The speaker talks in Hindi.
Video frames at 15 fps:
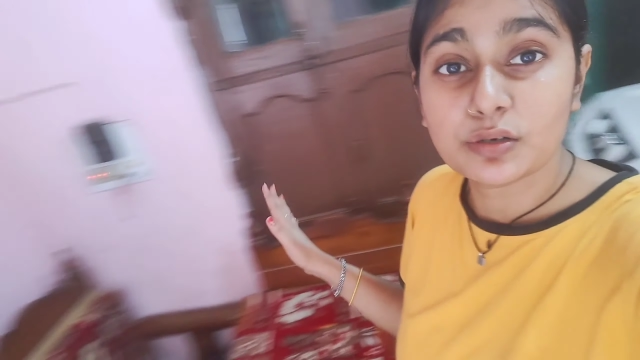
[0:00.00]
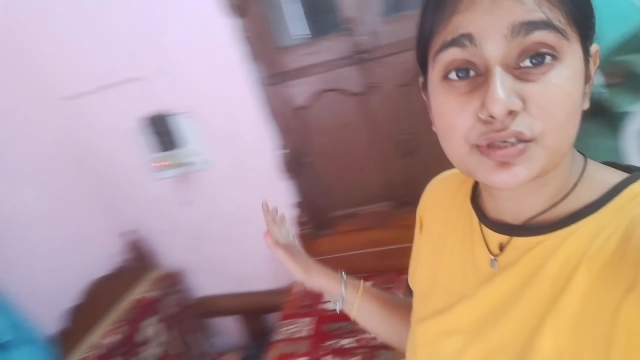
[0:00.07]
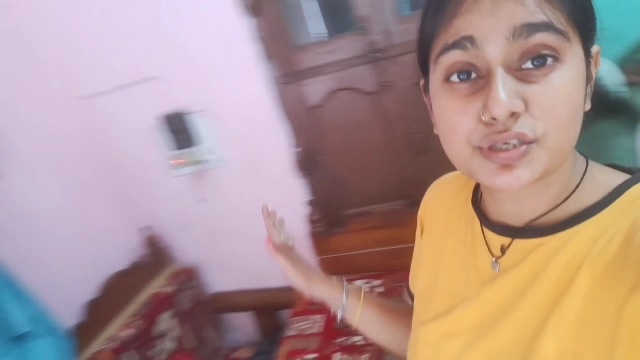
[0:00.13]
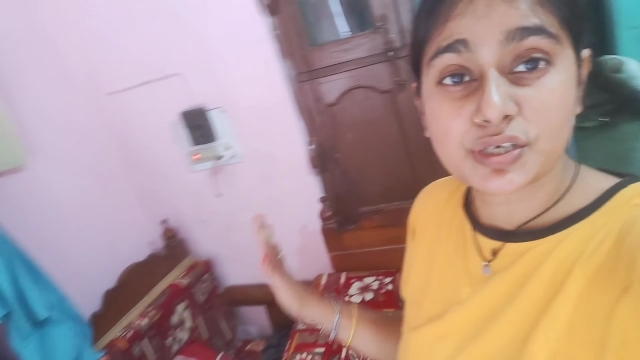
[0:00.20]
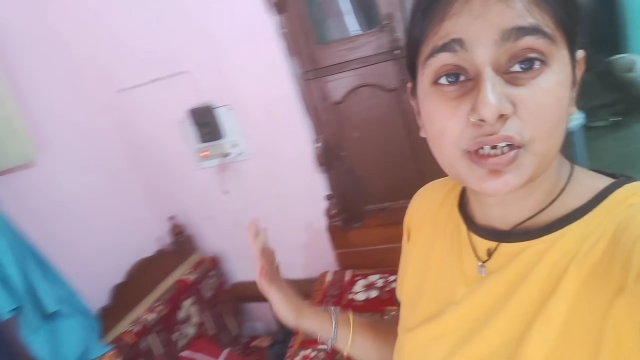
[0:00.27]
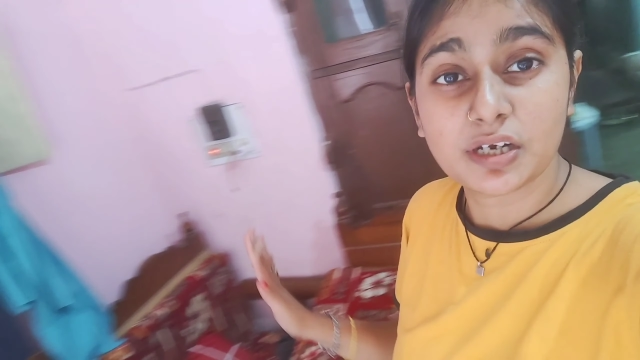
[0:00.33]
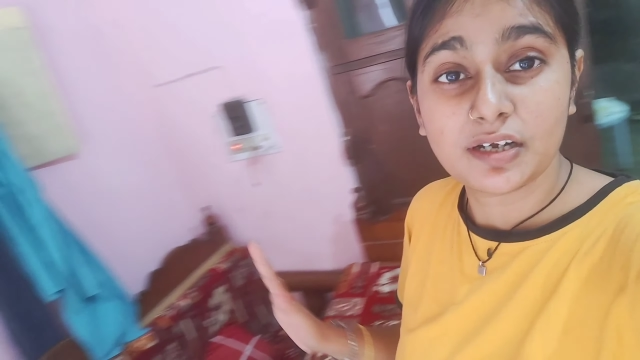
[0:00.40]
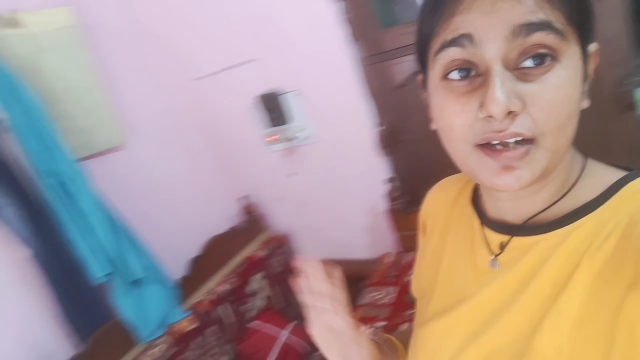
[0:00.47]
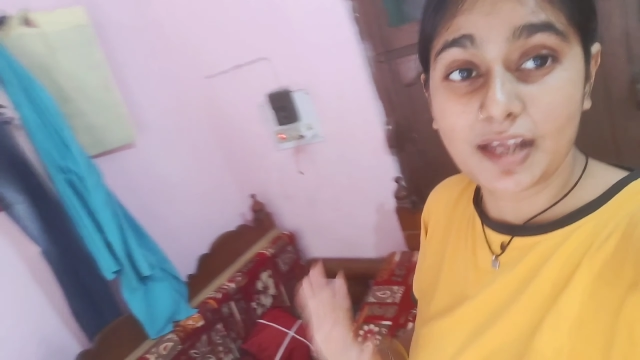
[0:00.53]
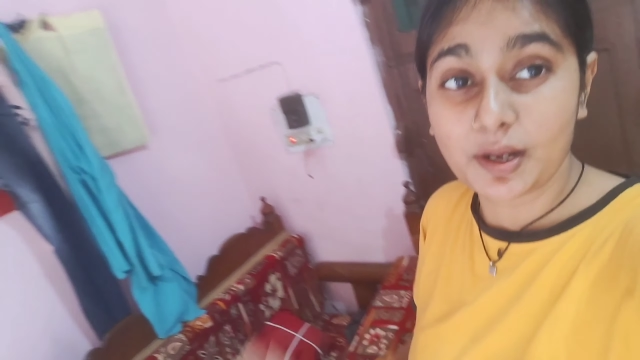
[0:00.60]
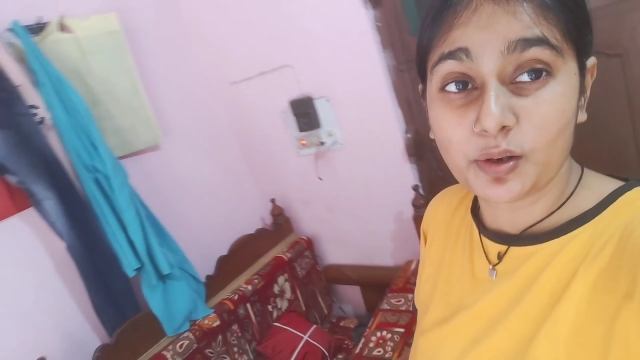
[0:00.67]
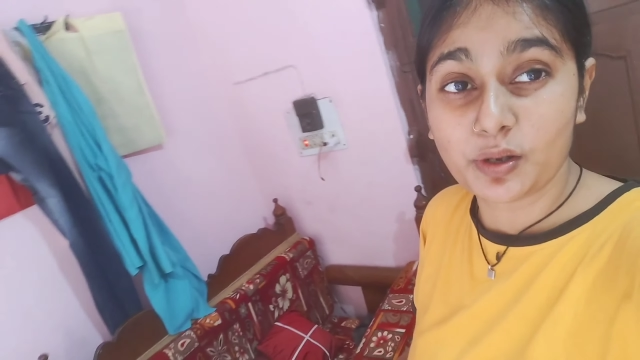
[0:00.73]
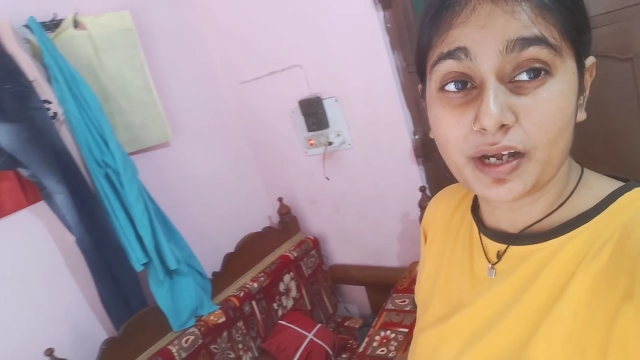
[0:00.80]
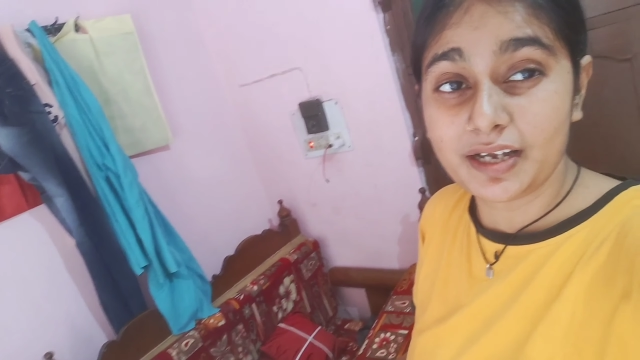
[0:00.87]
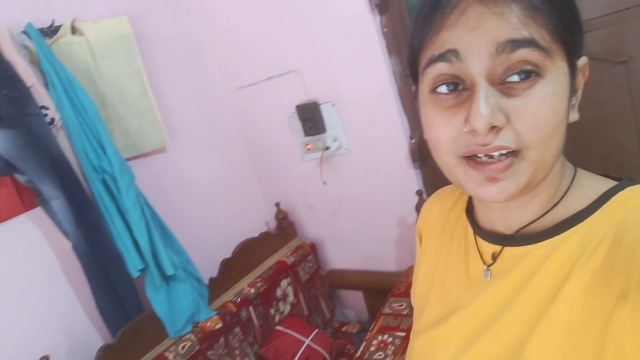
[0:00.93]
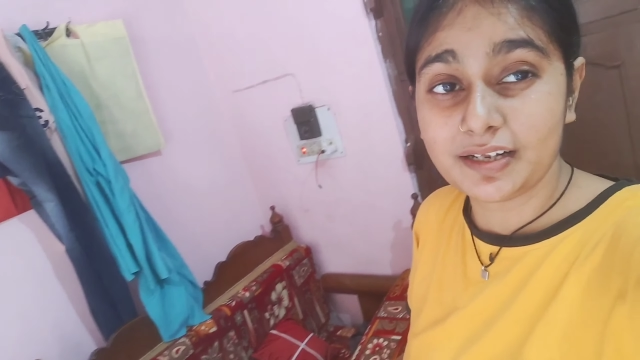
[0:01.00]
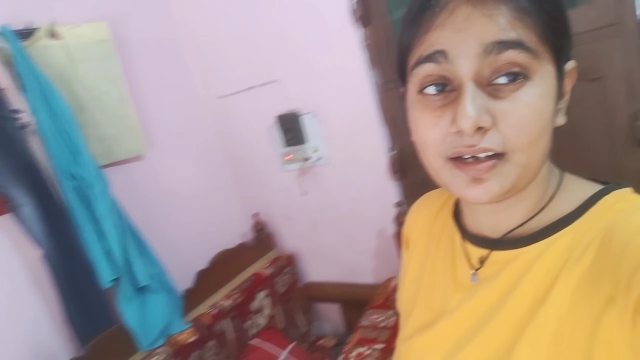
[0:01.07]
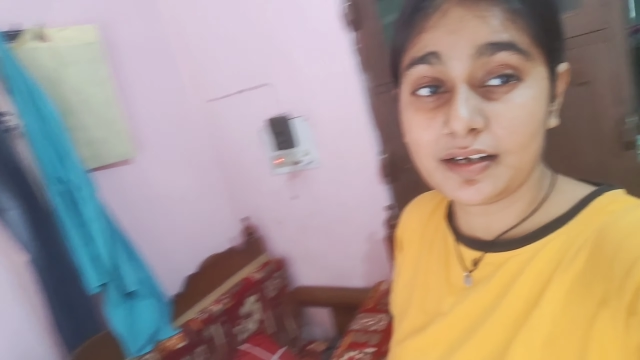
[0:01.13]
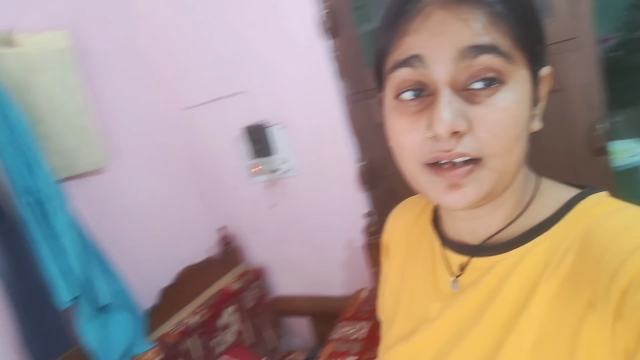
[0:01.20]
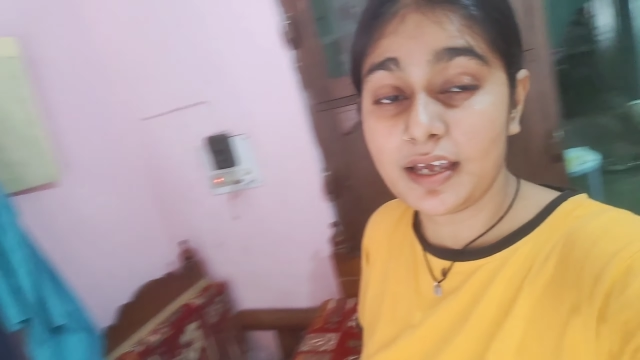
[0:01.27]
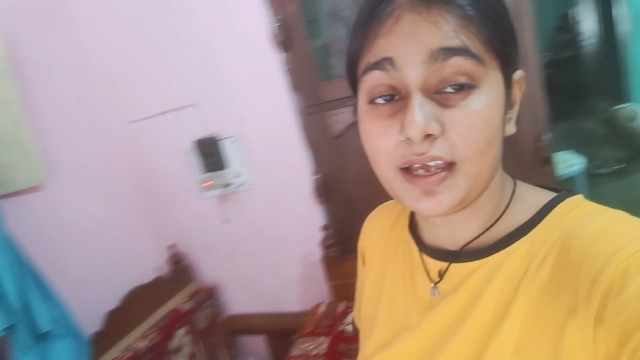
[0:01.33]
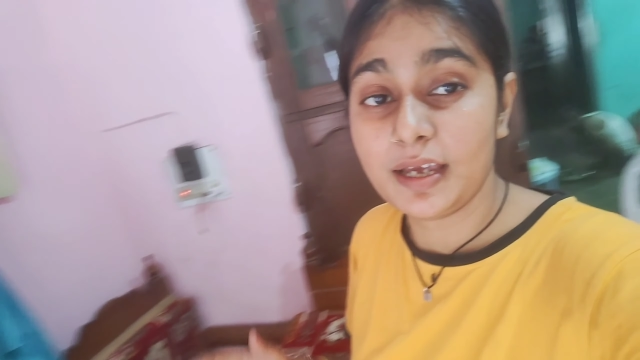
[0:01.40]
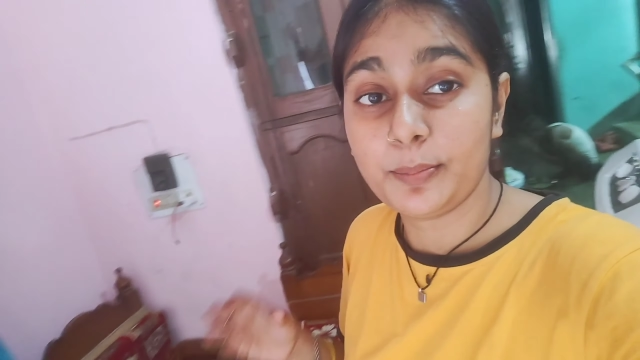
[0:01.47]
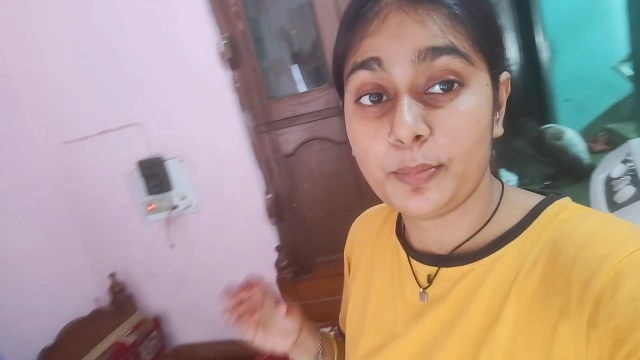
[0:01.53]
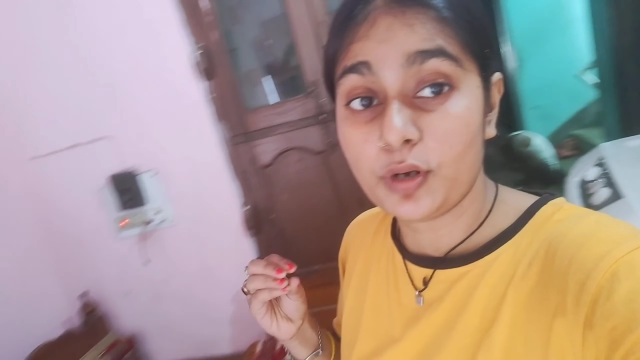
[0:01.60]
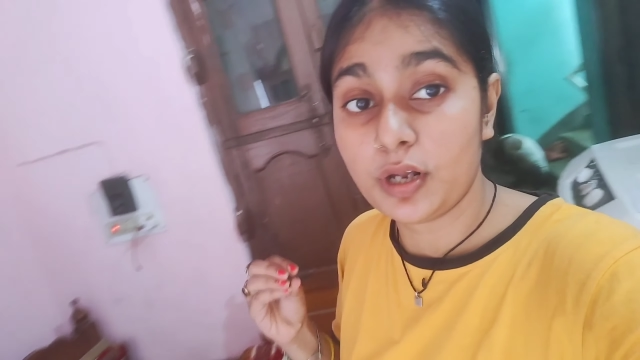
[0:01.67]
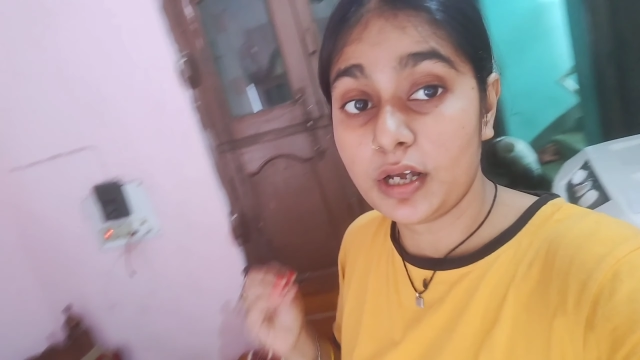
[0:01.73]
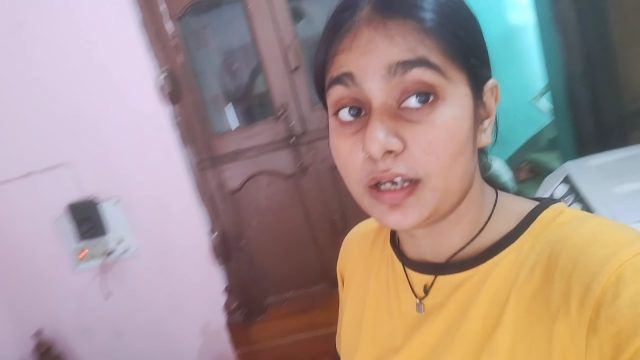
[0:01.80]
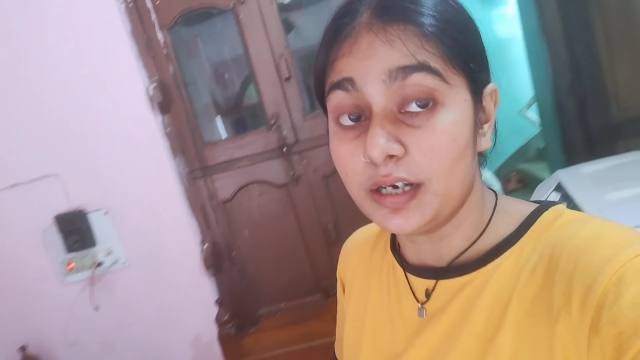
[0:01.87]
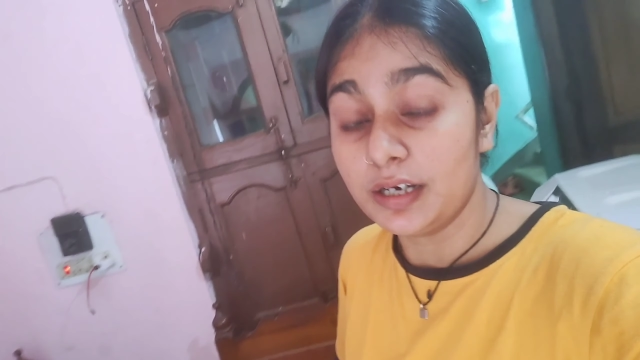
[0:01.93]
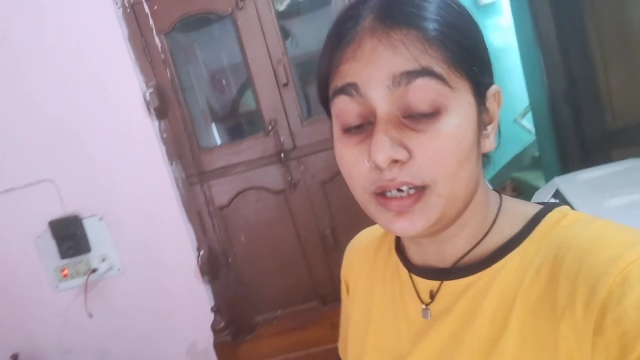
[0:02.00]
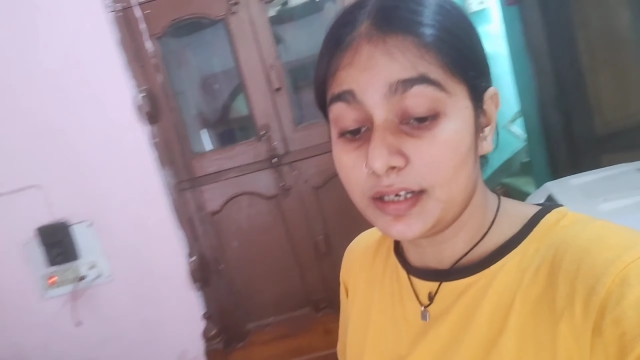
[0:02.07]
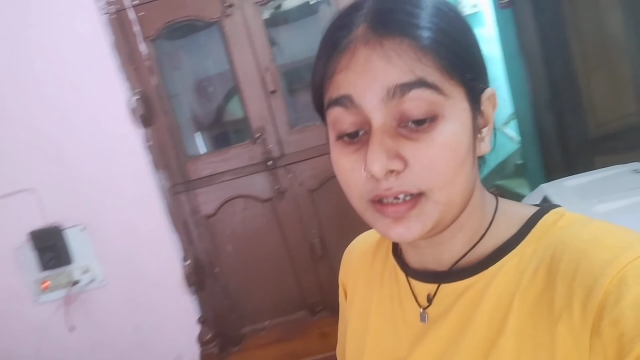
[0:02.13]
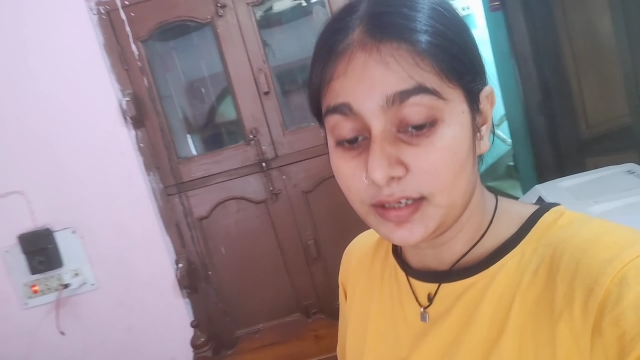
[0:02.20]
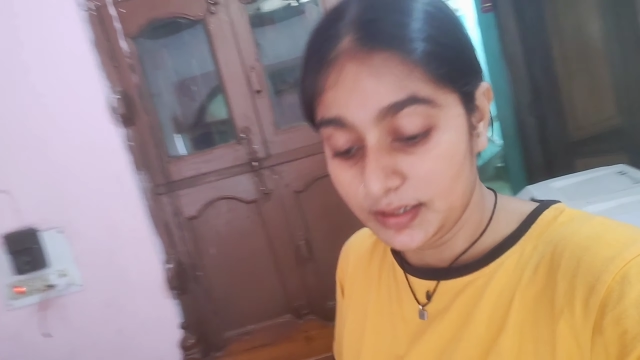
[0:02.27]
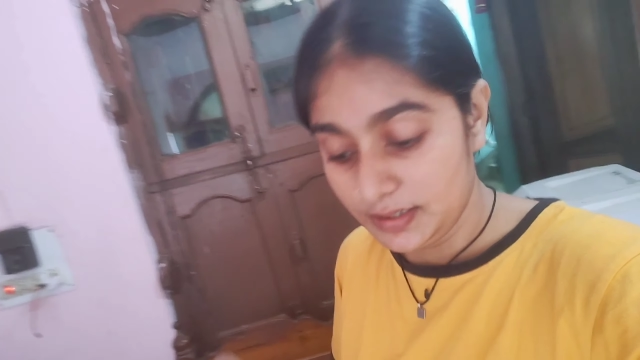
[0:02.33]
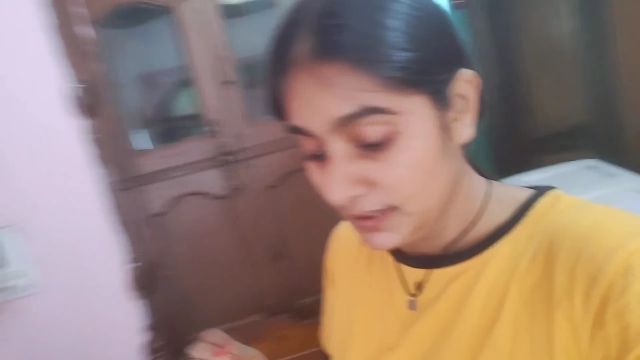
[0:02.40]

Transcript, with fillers: कुछ डेकोरेट करना है पूरा घर